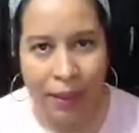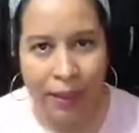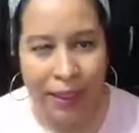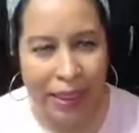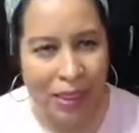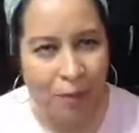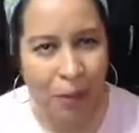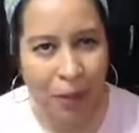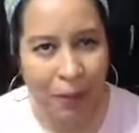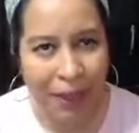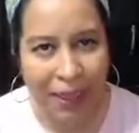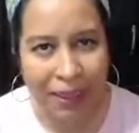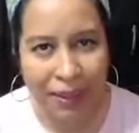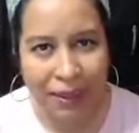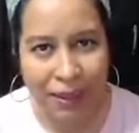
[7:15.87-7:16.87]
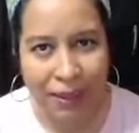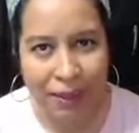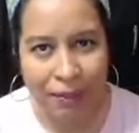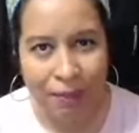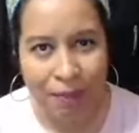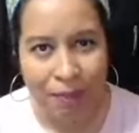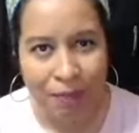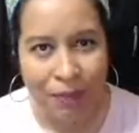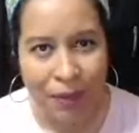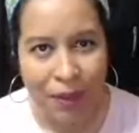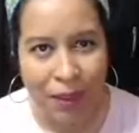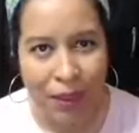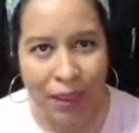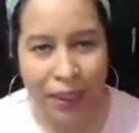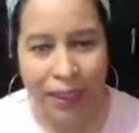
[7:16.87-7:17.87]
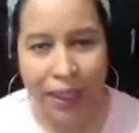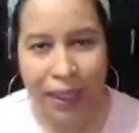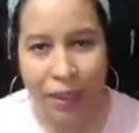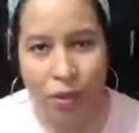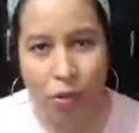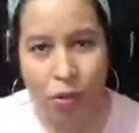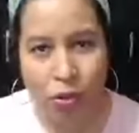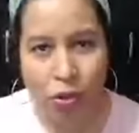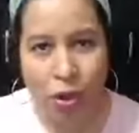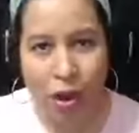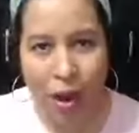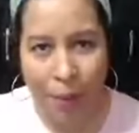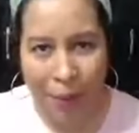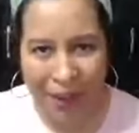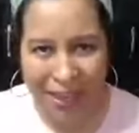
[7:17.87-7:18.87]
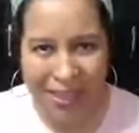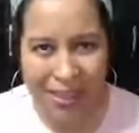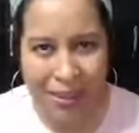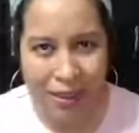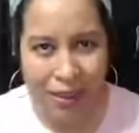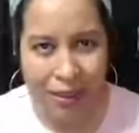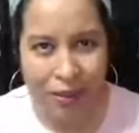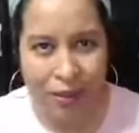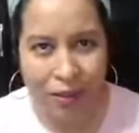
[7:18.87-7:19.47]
que es permanente y que incluso aparece